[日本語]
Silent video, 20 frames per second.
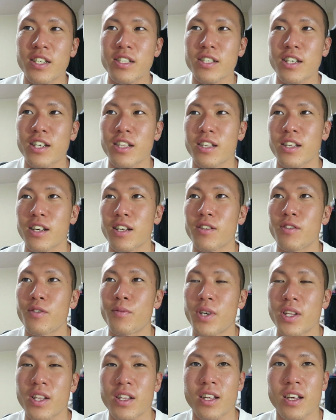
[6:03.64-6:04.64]
しやすかったの
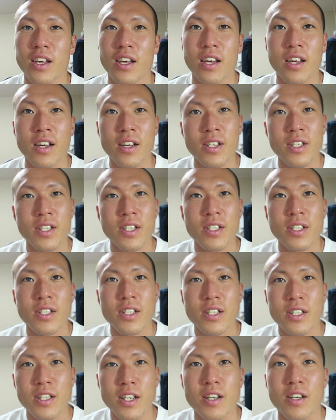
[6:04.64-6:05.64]
もあって、
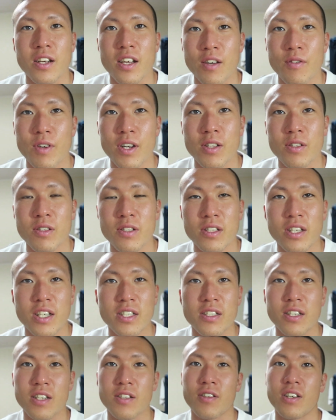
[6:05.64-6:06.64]
なんかね、割と
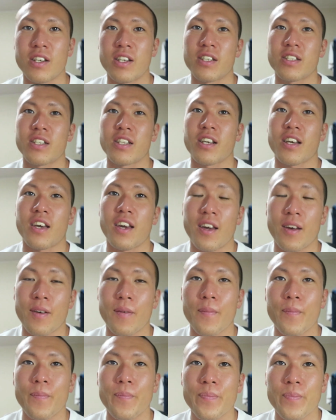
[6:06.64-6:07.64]
スラスラと話せたけ
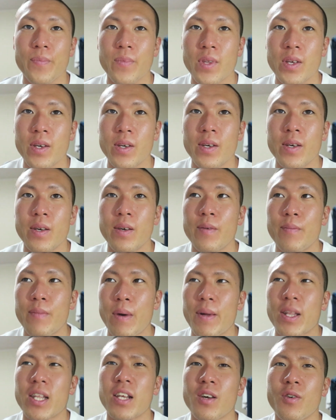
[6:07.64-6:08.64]
ん、
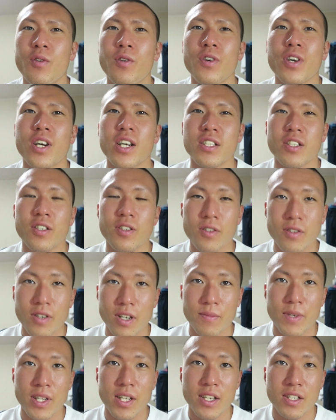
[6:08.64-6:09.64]
まあ、またね、こういう感じの動
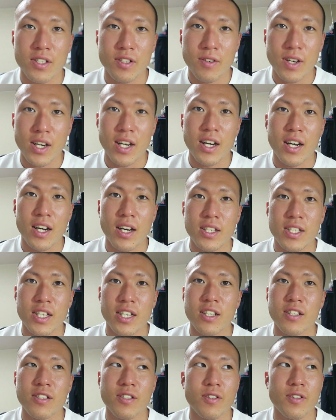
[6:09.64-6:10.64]
画見たい人は
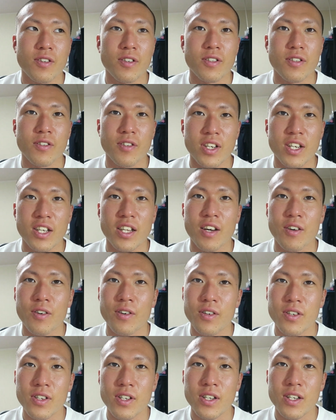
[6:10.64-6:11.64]
チャンネル登録といいね
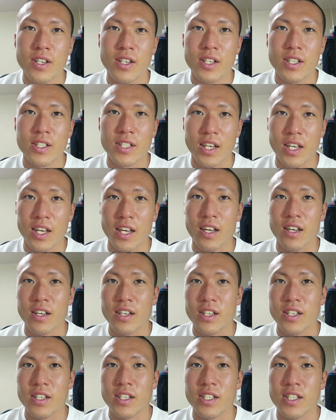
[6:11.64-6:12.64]
をぜひ
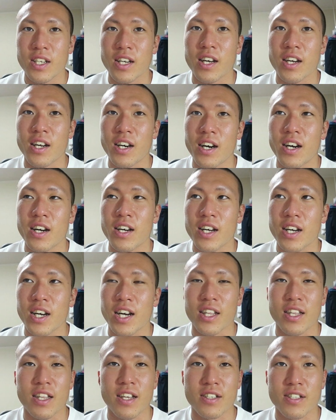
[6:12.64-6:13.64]
してから
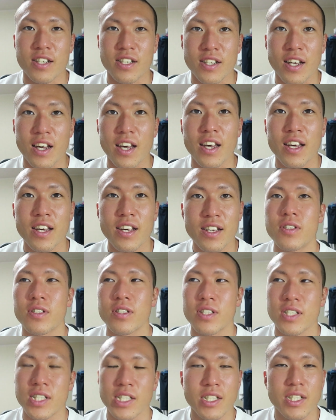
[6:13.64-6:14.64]
帰ってください。
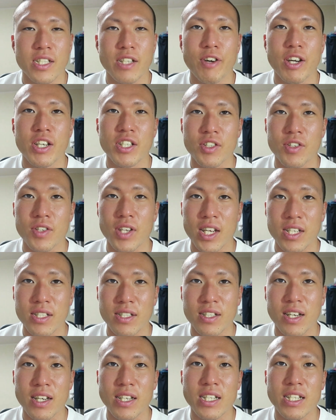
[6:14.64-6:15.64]
では以上ね、
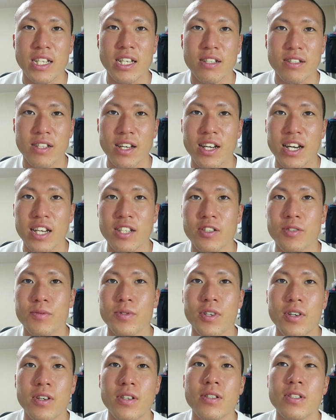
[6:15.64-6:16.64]
3人肉体改造
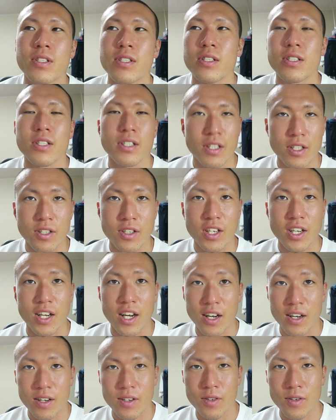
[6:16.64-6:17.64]
部のゆうき
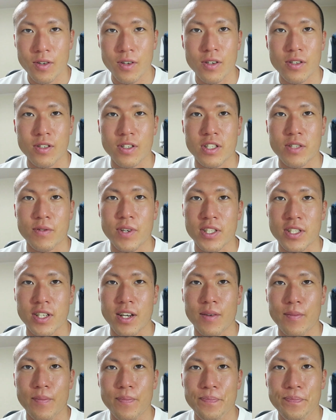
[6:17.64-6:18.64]
がお送りしまし
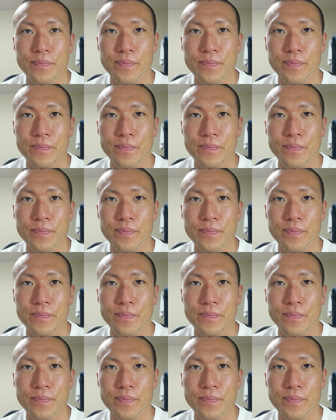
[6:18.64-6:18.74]
た。